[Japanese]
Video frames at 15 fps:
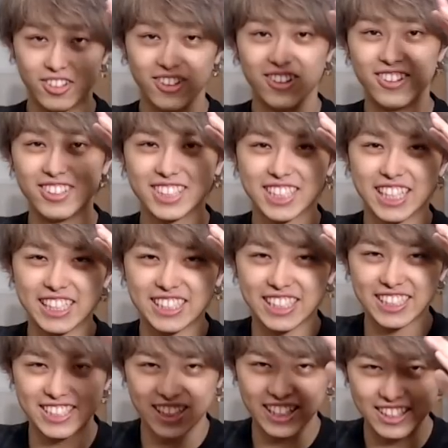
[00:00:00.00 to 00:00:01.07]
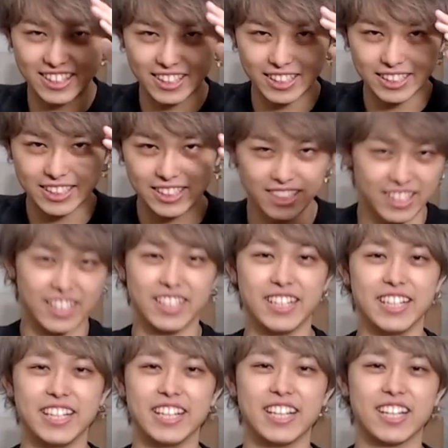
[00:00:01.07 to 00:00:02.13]
お疲れ、チャスラットです。
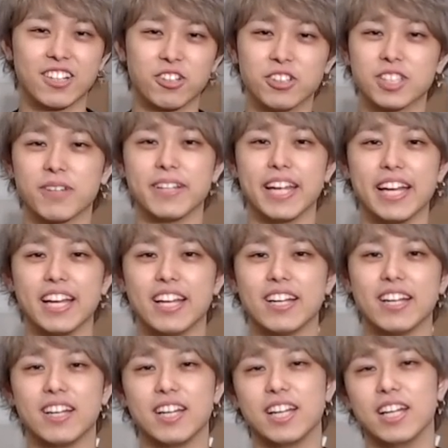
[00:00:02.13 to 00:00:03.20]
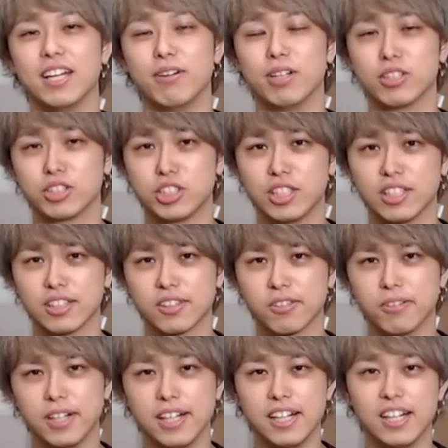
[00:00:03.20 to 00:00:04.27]
えー、この度ね、えー、私ラット
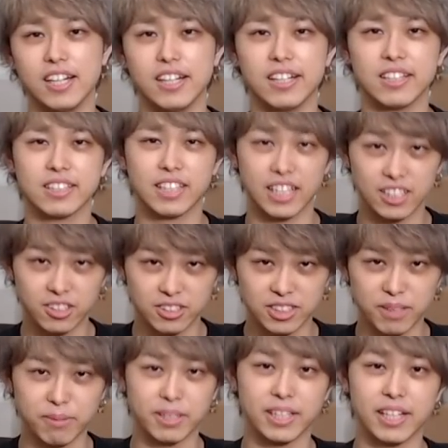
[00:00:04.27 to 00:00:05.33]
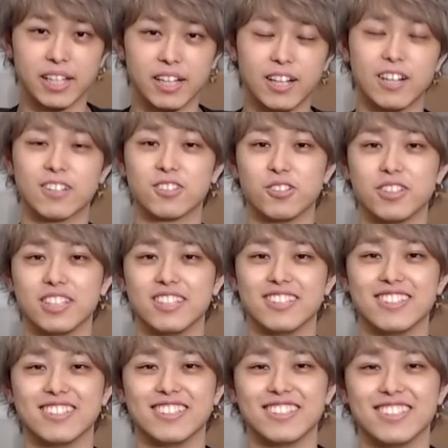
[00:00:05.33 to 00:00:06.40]
はタイトル様にね、ある通り、
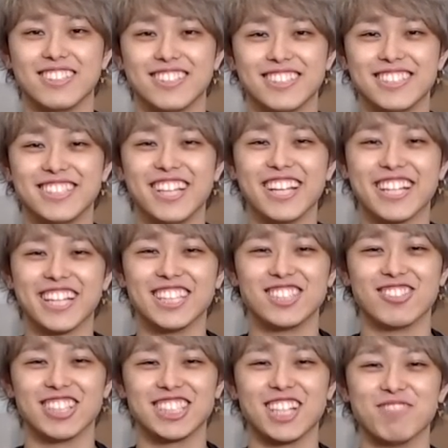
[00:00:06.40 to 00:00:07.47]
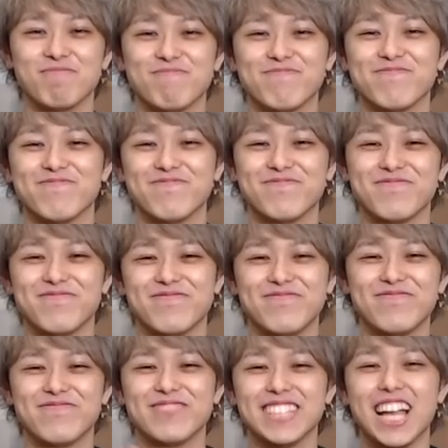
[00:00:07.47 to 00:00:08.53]
整形しました。や
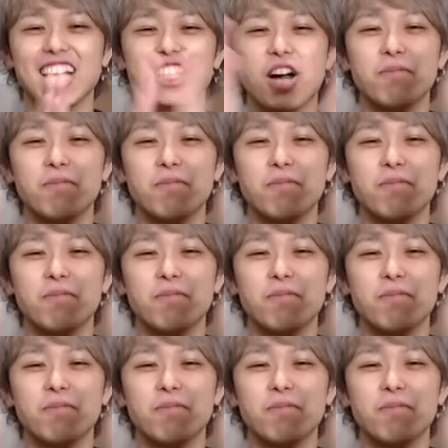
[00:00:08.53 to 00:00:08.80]
りの